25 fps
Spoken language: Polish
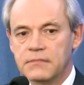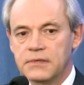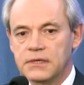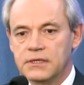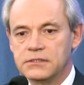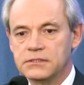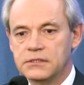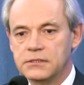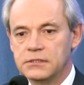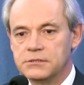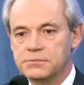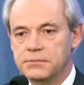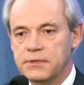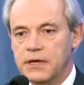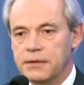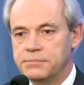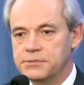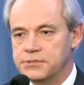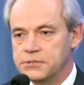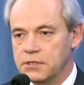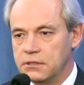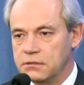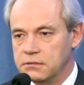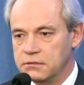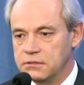Jesteśmy
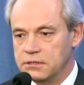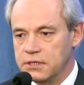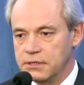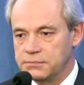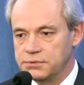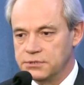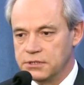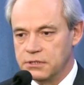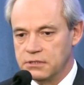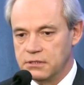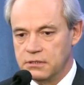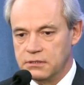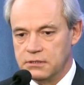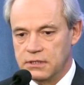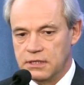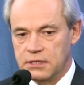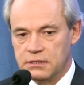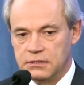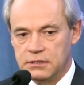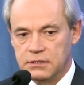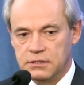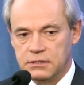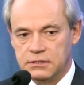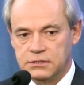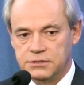absolutnie
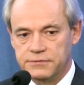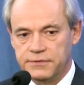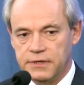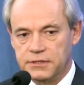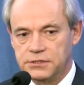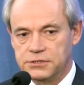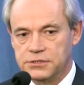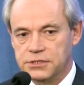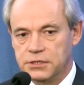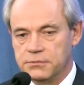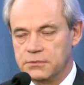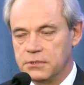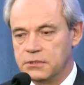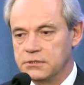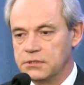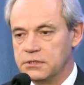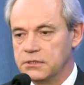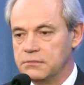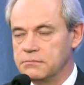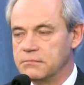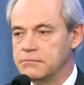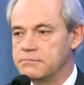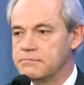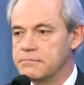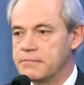przekonani, świadczą o
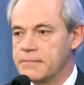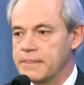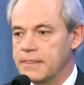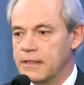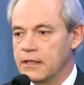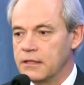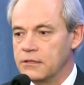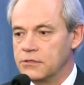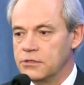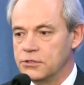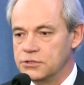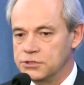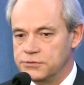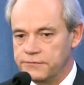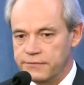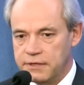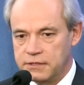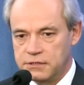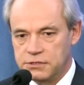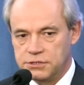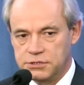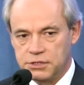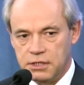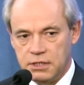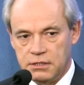tym
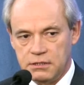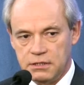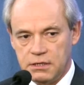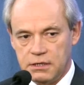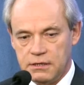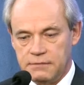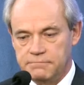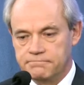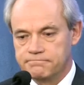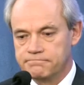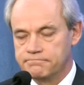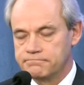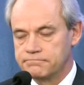doświadczenia